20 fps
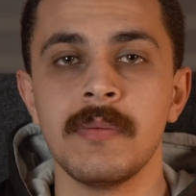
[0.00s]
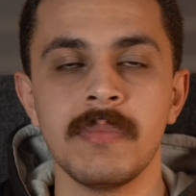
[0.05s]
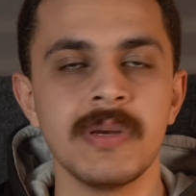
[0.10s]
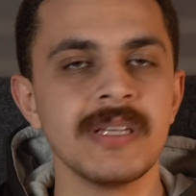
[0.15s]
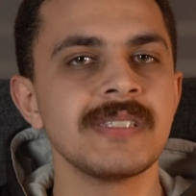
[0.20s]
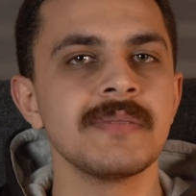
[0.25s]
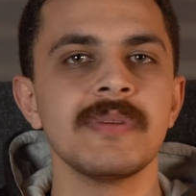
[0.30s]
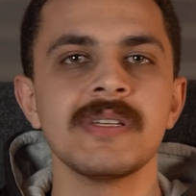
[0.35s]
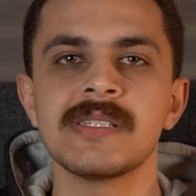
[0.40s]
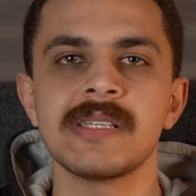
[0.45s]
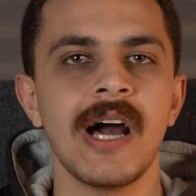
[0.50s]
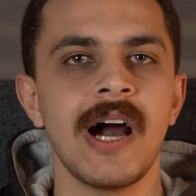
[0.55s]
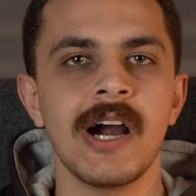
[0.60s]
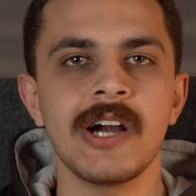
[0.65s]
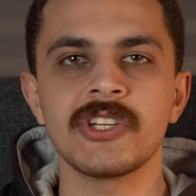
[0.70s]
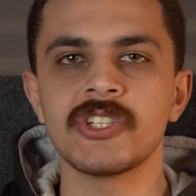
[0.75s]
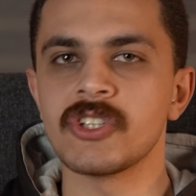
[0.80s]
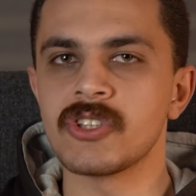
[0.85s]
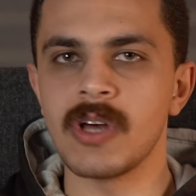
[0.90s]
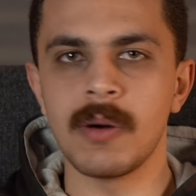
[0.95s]
بس ما
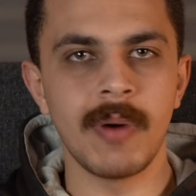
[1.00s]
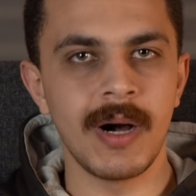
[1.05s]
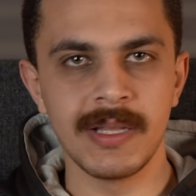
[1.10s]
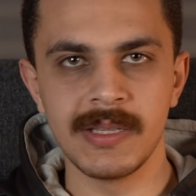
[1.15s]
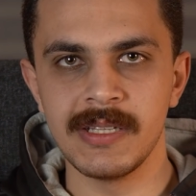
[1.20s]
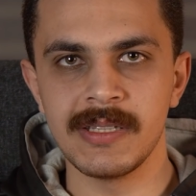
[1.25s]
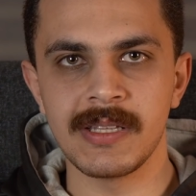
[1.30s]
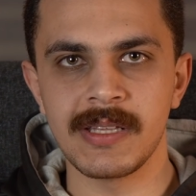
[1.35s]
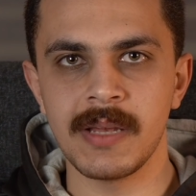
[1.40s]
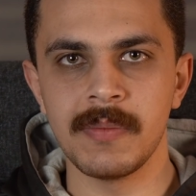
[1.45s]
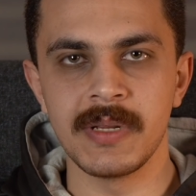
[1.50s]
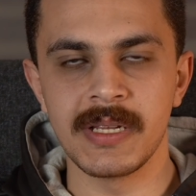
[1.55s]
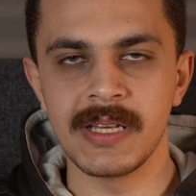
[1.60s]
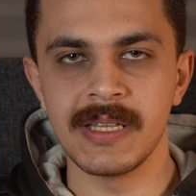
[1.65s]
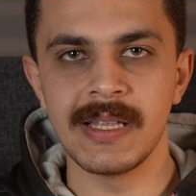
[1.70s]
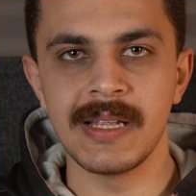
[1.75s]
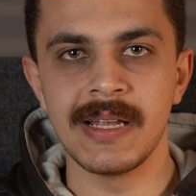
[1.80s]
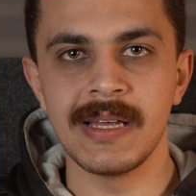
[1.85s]
انصحكش طبعا ان انت تعمل كده